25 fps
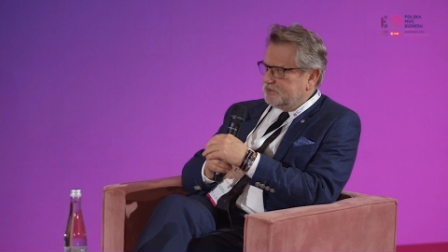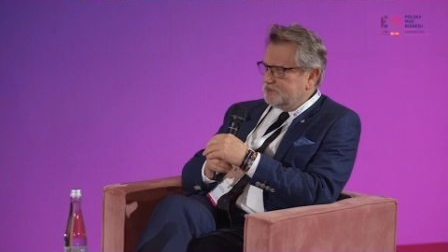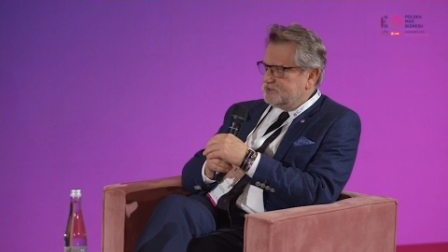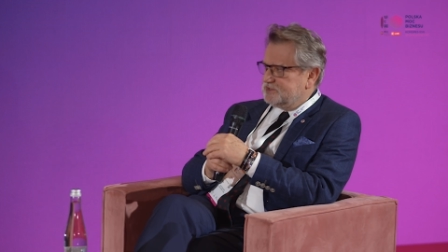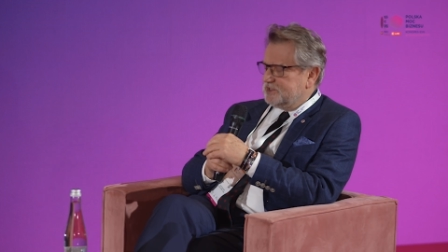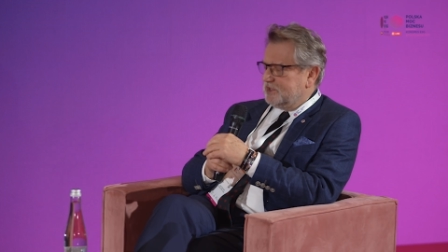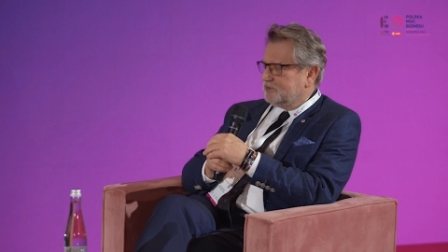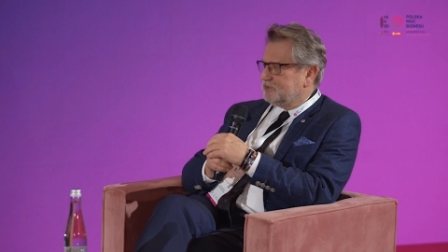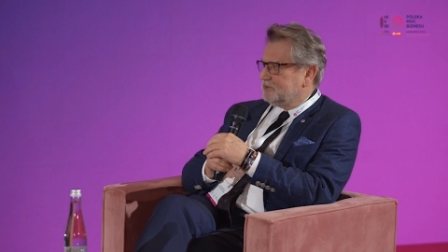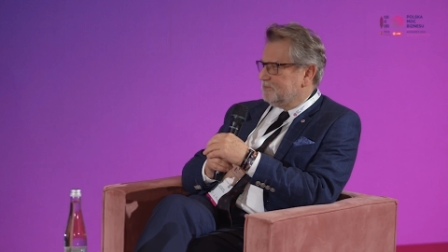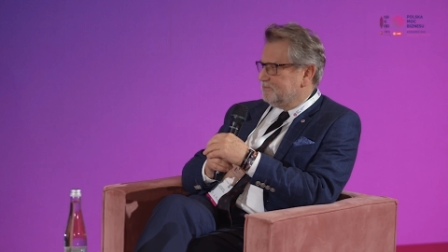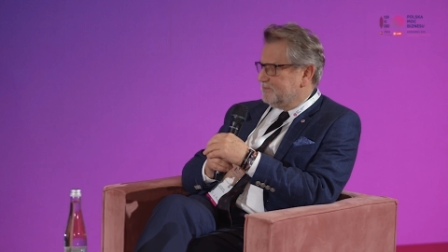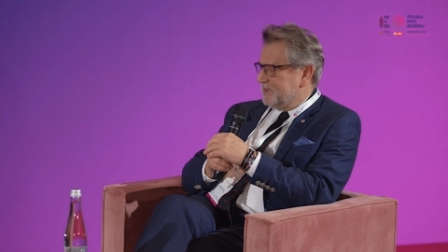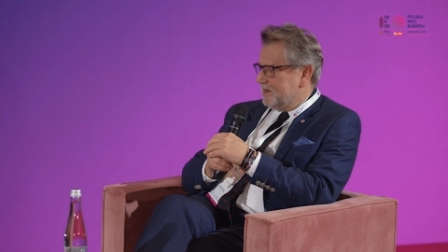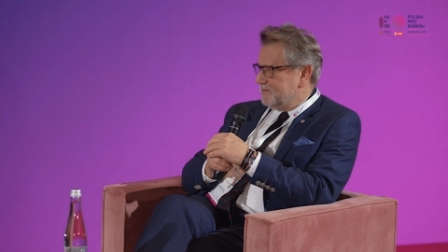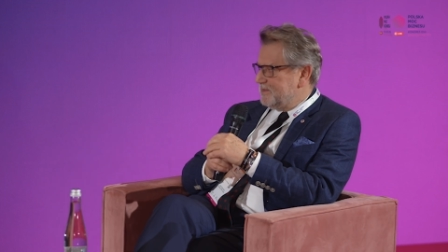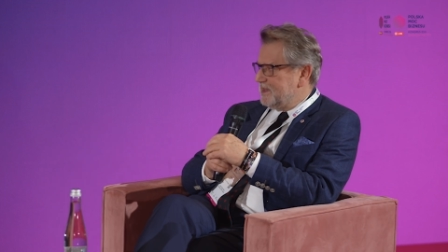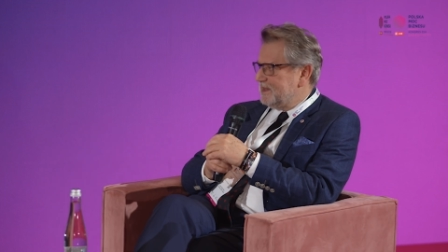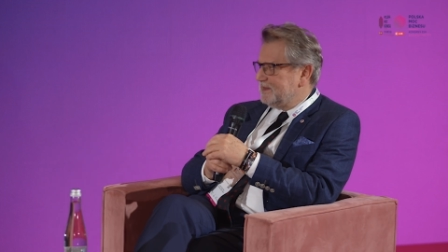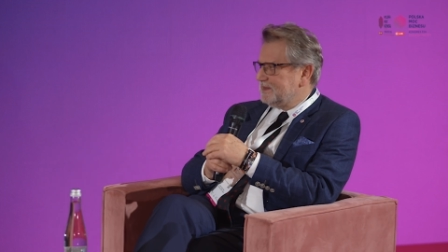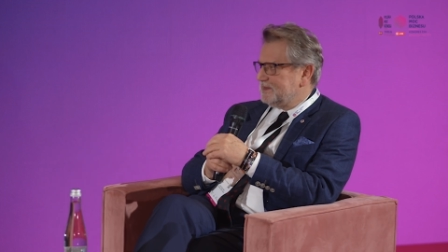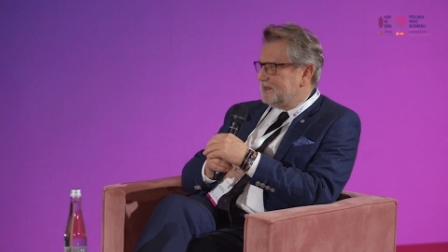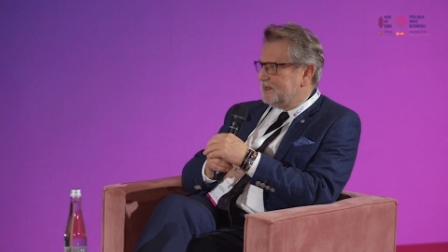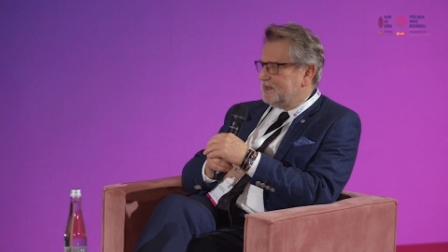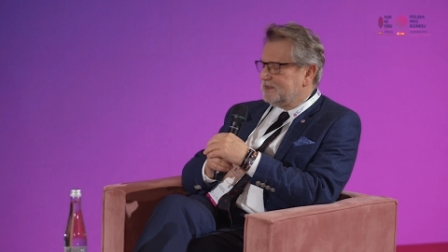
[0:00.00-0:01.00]
Trzeba o tym
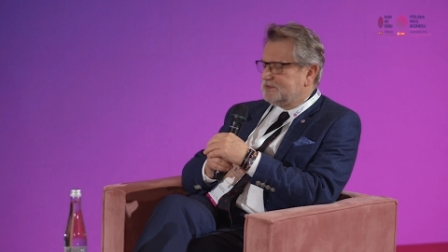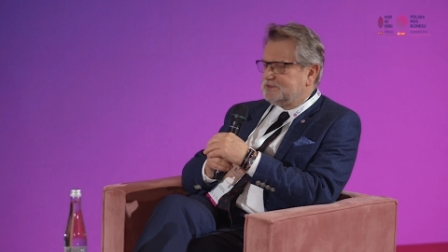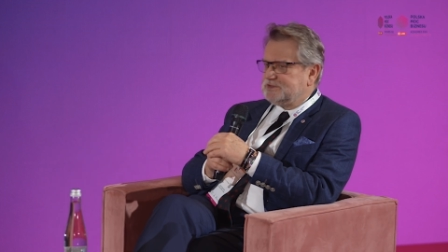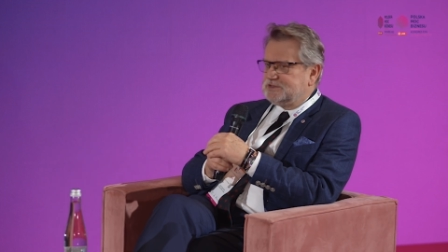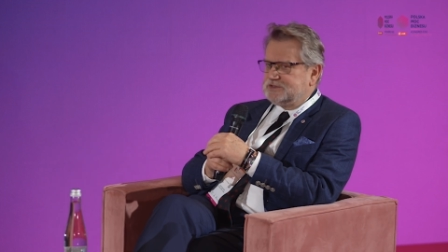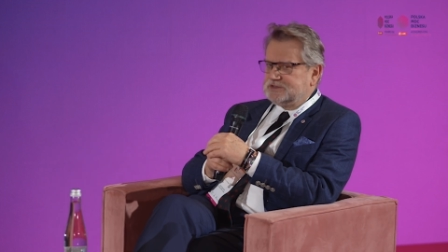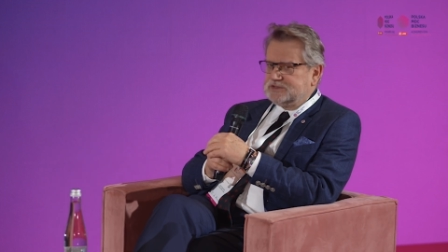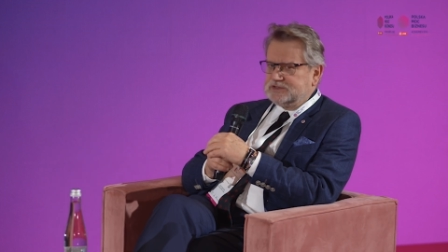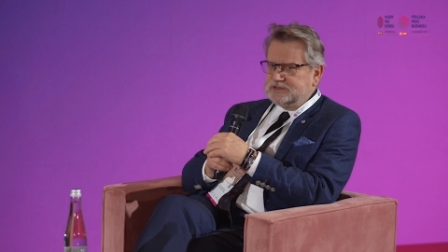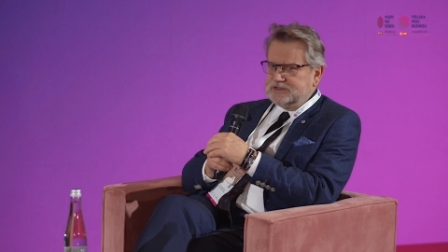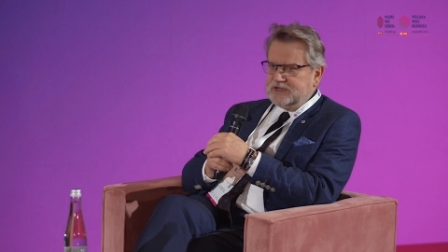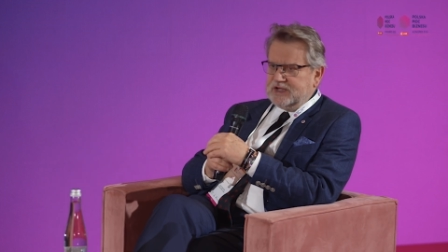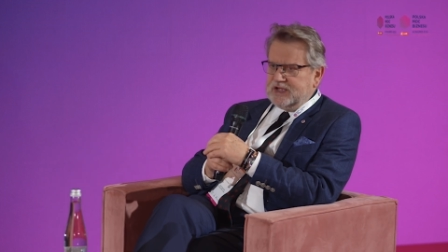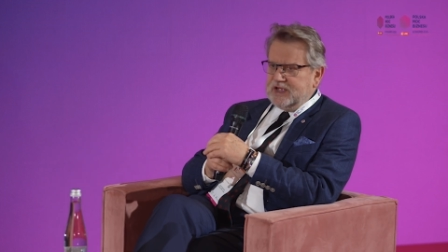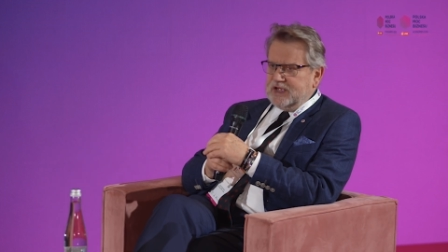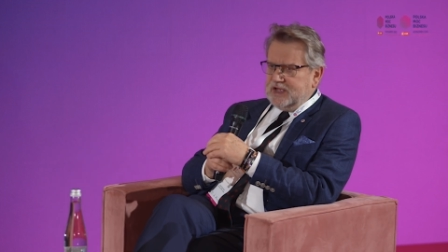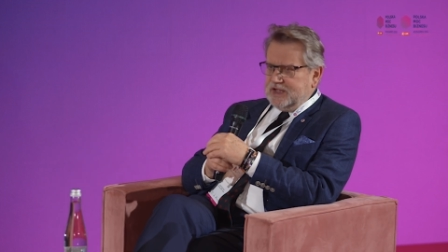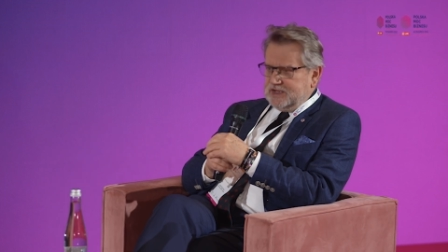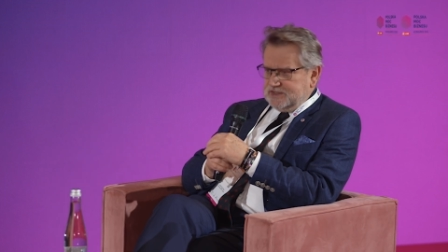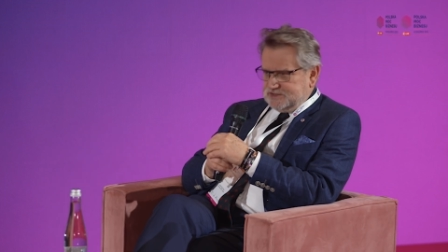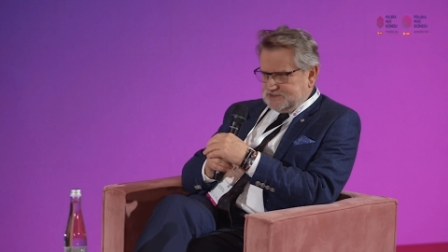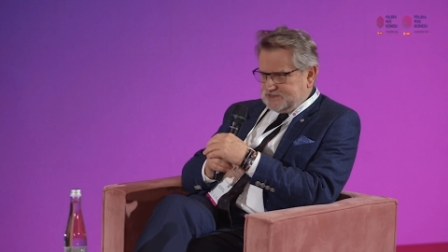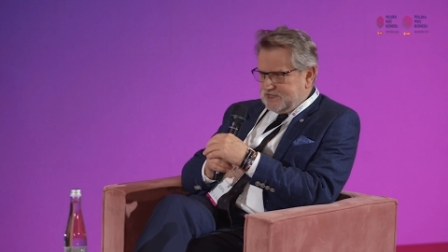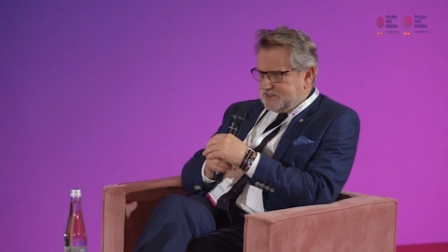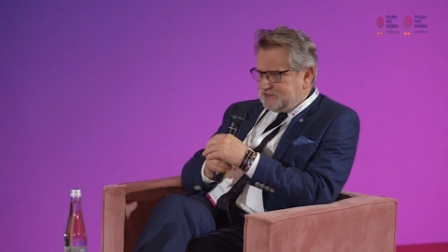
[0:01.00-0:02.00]
pamiętać. E,
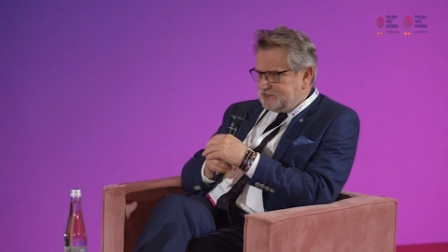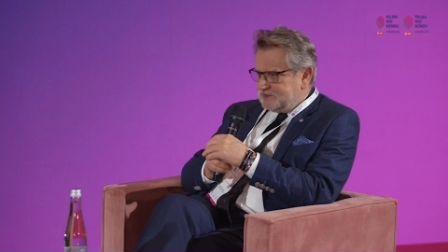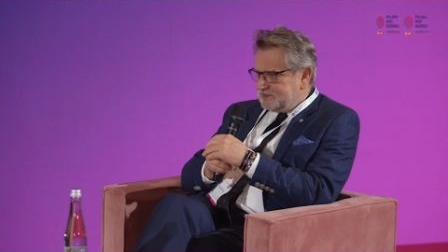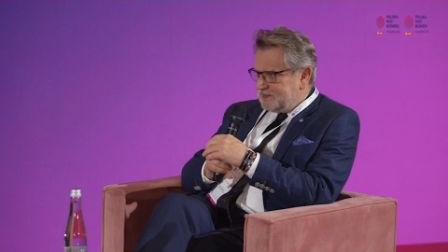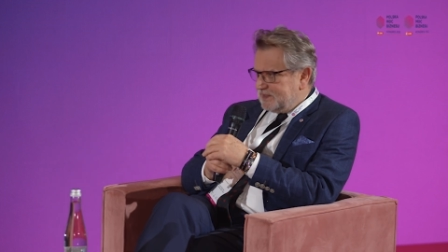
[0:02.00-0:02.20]
trzeba się